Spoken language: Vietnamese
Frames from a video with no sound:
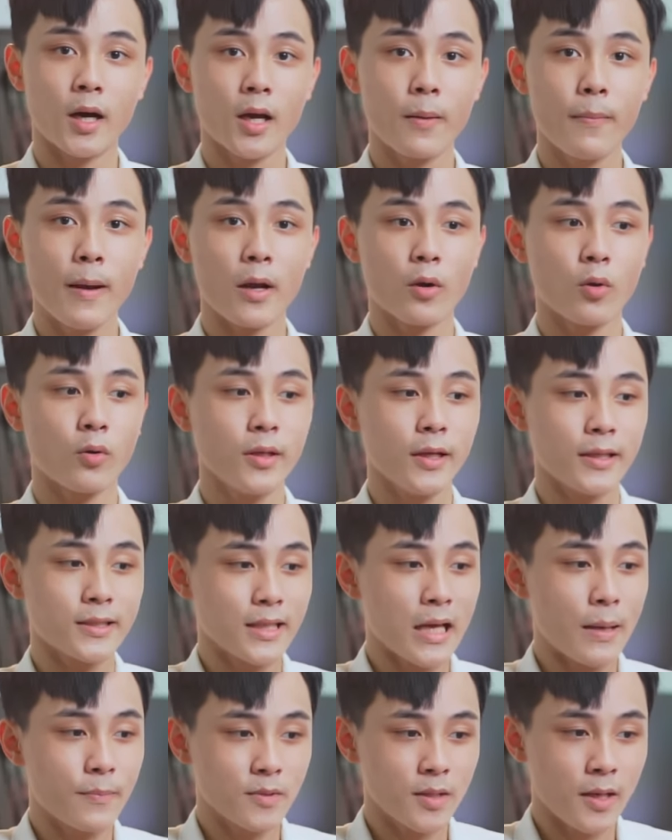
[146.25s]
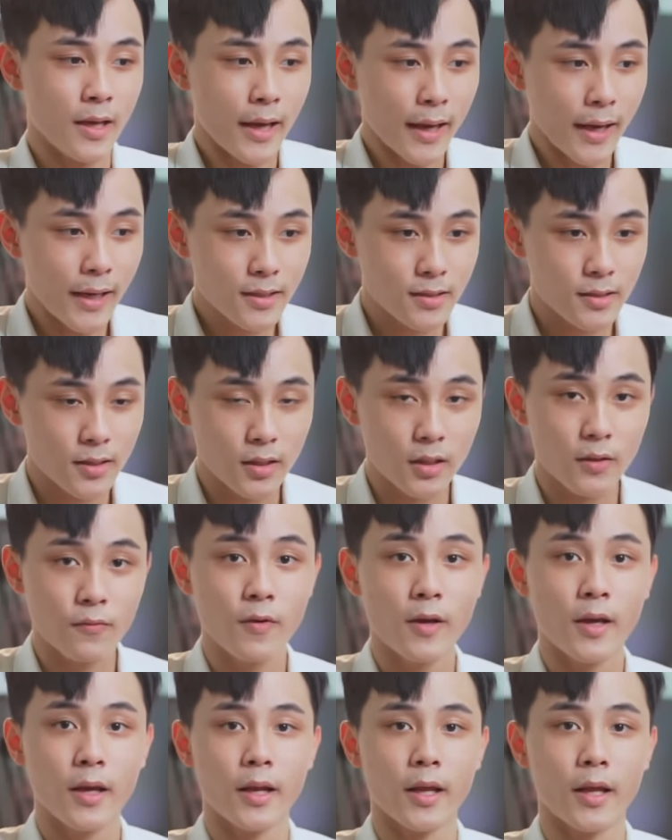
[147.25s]
các bạn có thể tham gia
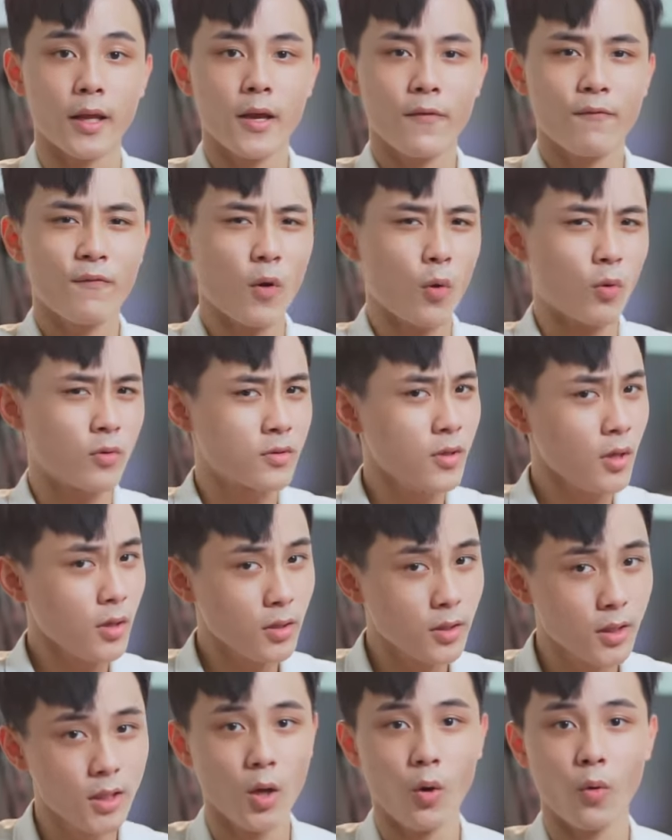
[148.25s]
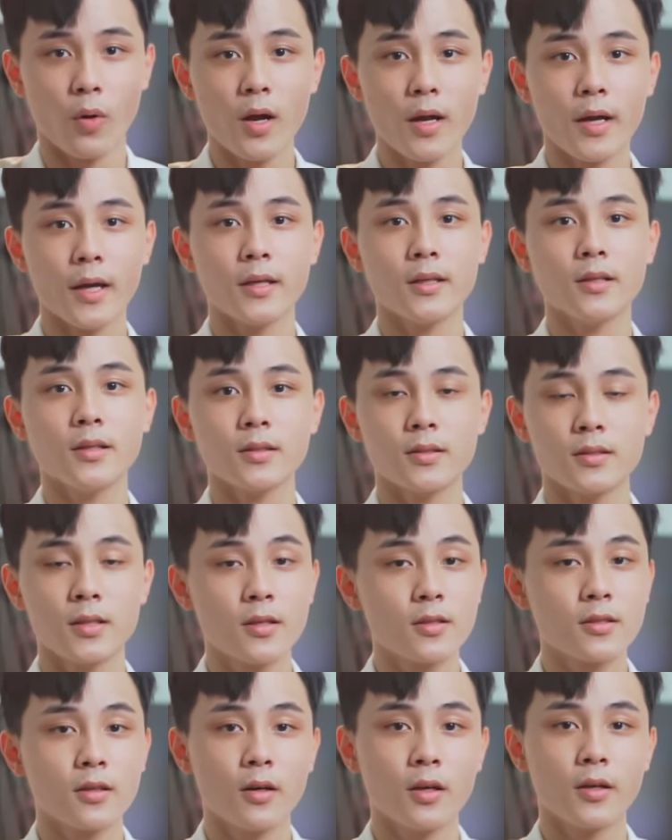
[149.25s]
SCTV này, và còn rất nhiều các cái
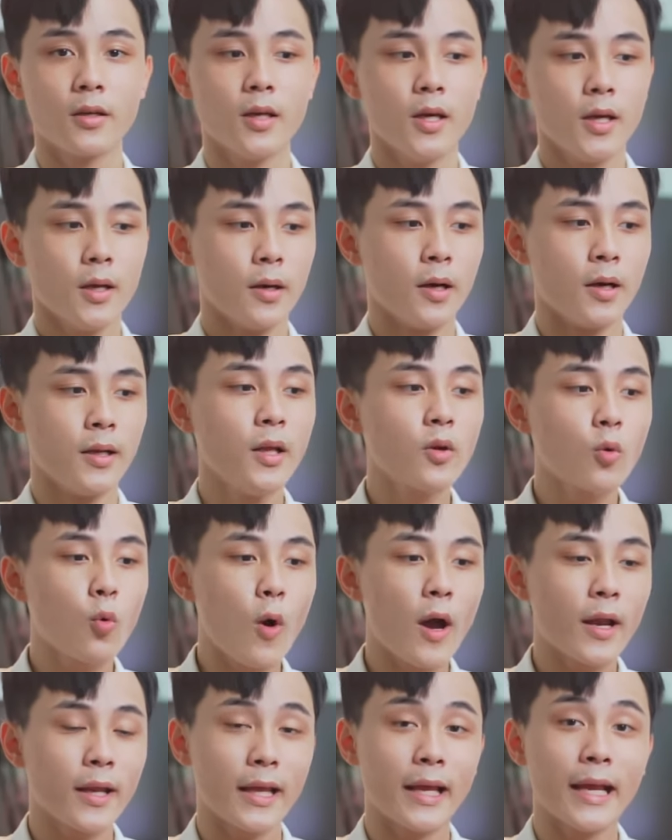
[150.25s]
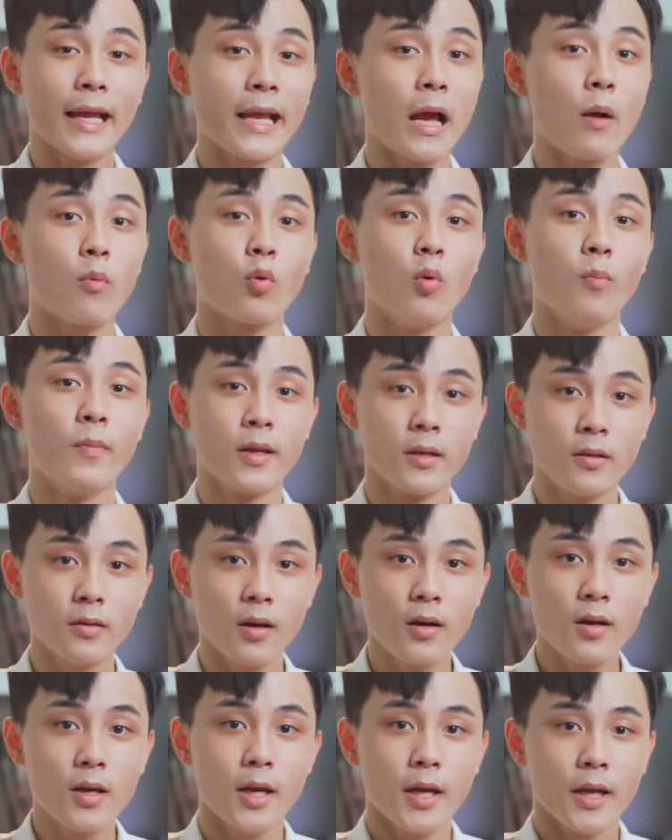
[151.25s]
sân chơi liên quan đến cái ngành học của mình
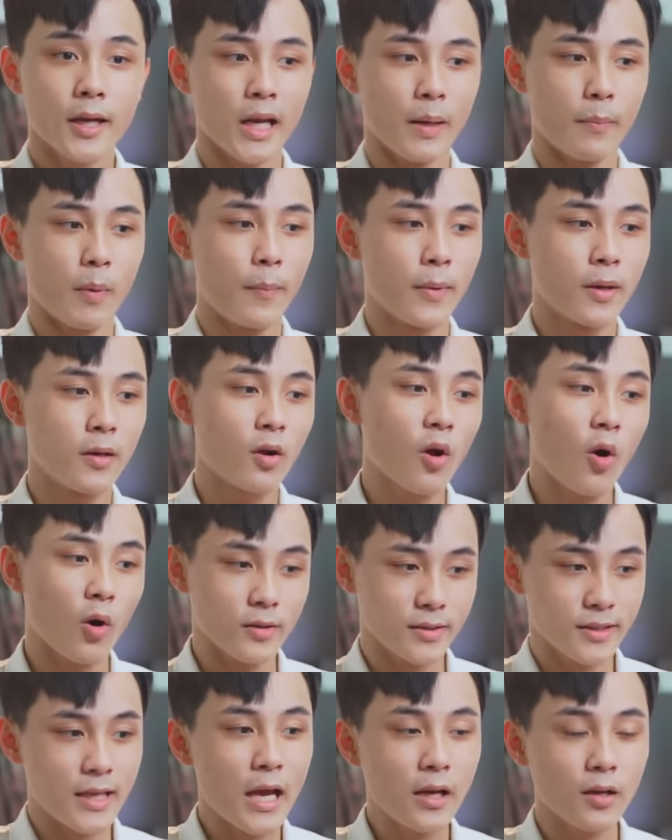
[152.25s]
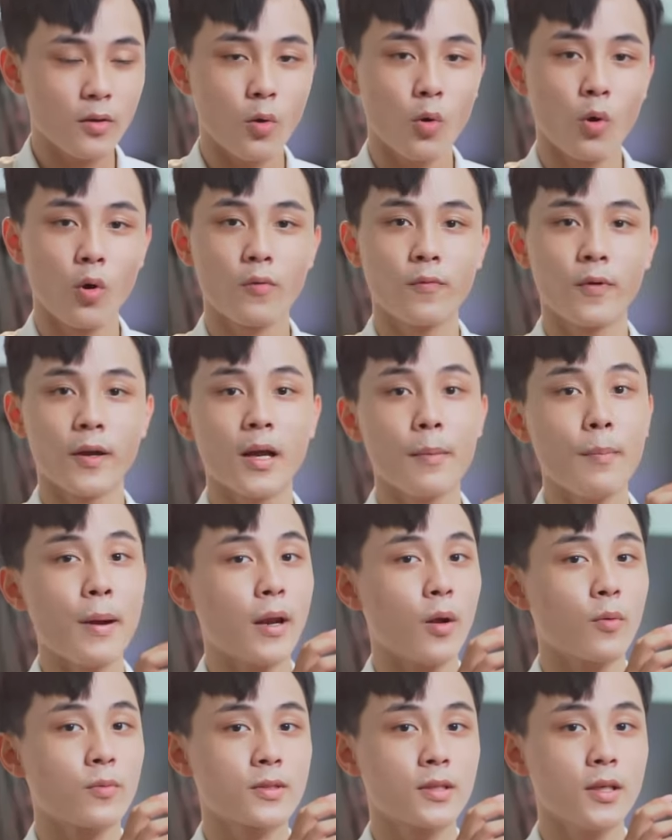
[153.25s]
nữa, để mà mình được cọ sát đối với các
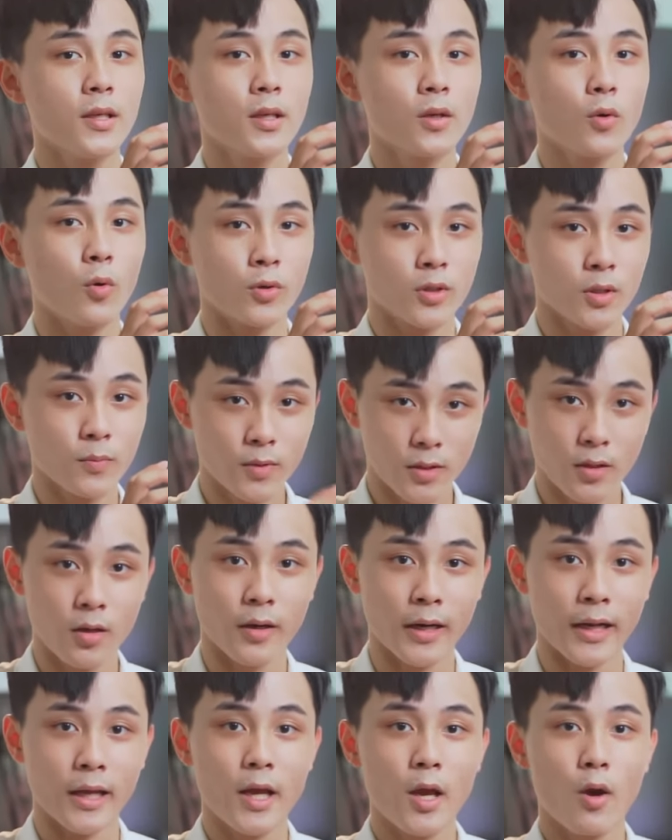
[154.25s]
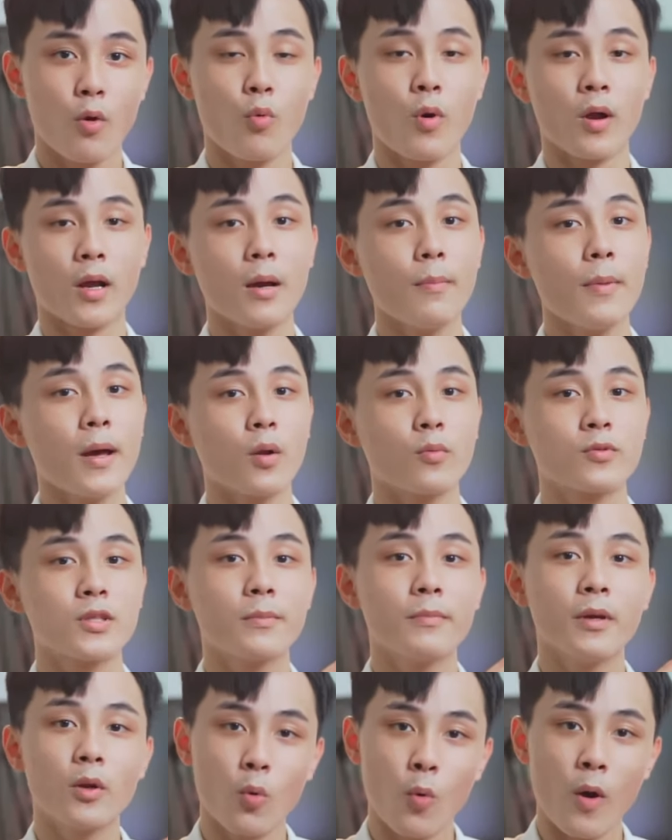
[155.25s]
bạn học sinh của trong trường này, hoặc các bạn học
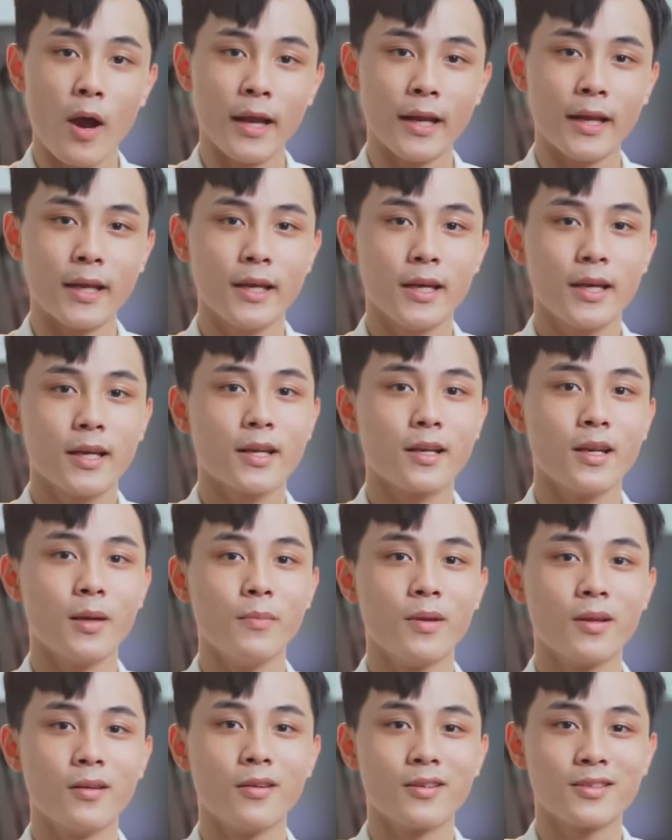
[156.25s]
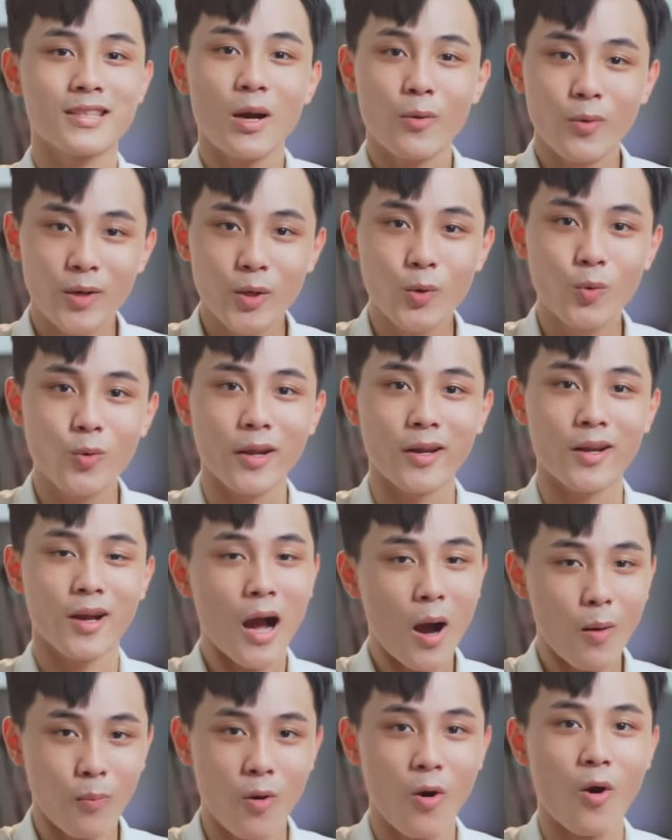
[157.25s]
sinh bên ngoài này, để mình được giao lưu này,
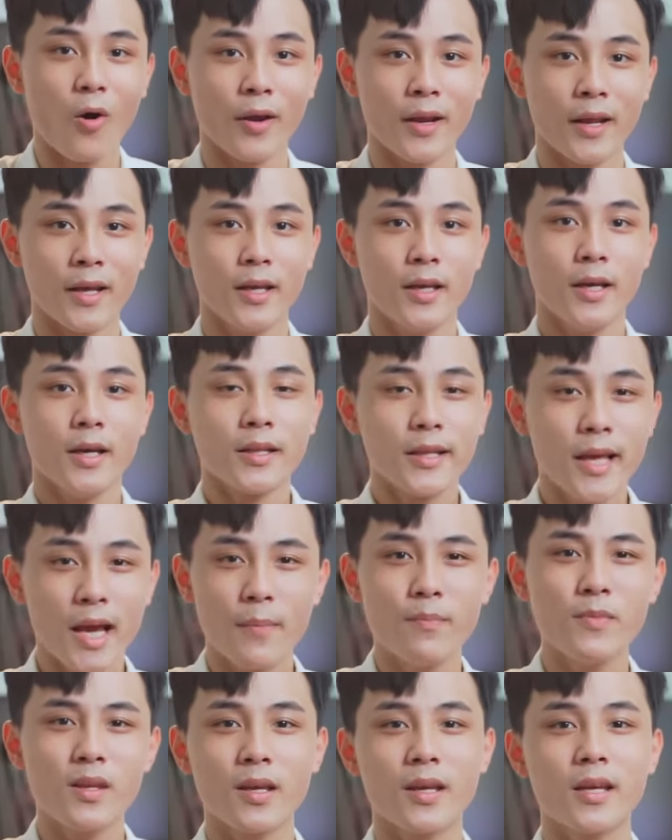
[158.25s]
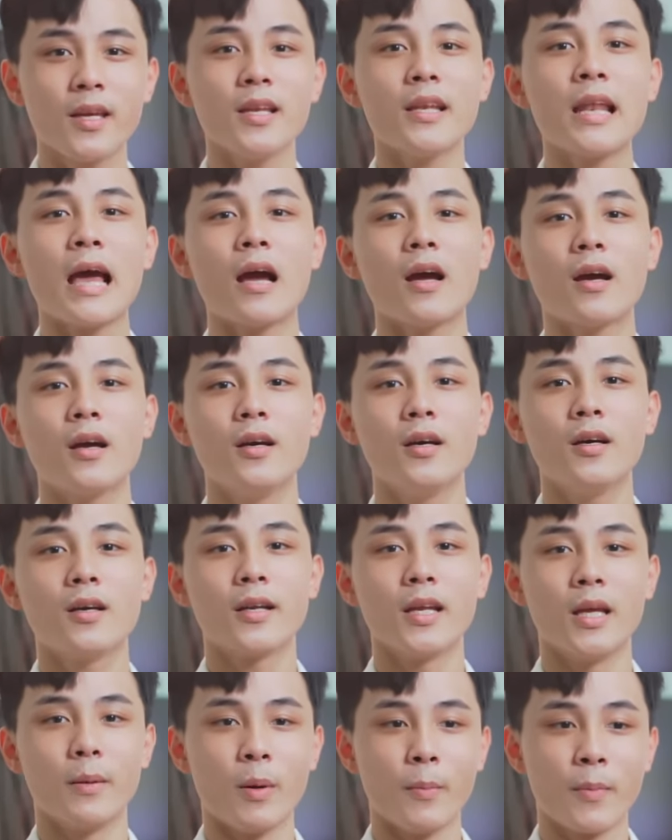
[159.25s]
được học hỏi này, thêm những kỹ năng
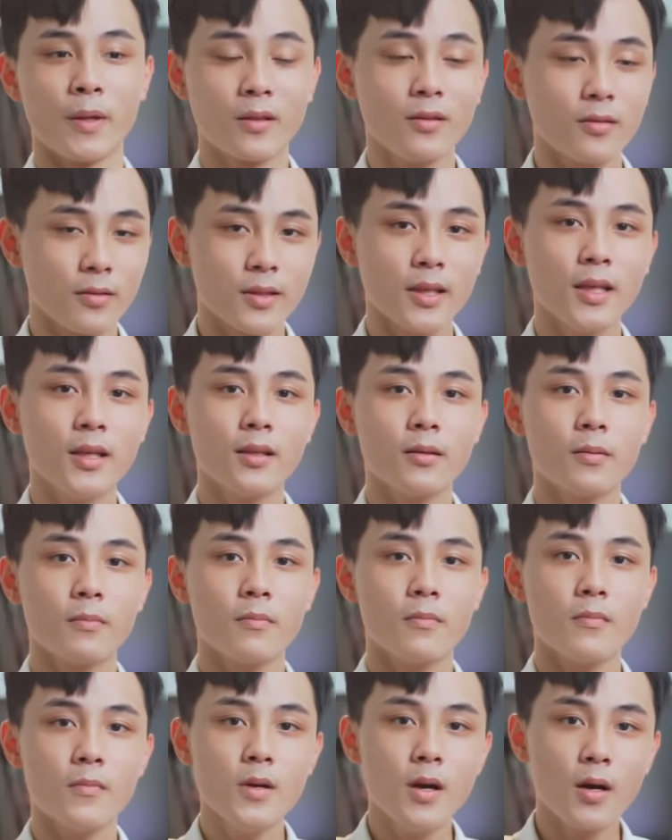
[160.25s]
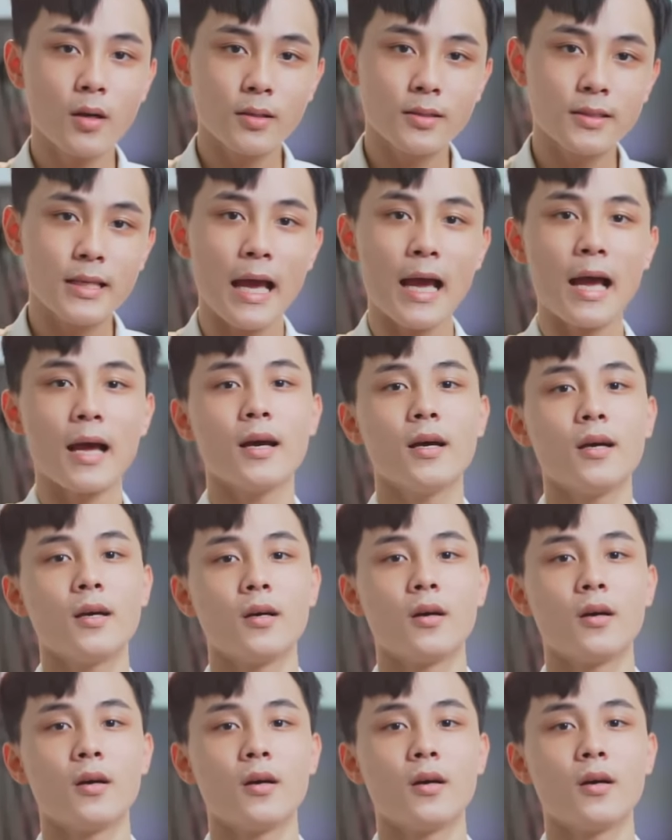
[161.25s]
để mà mình tự tin bước ra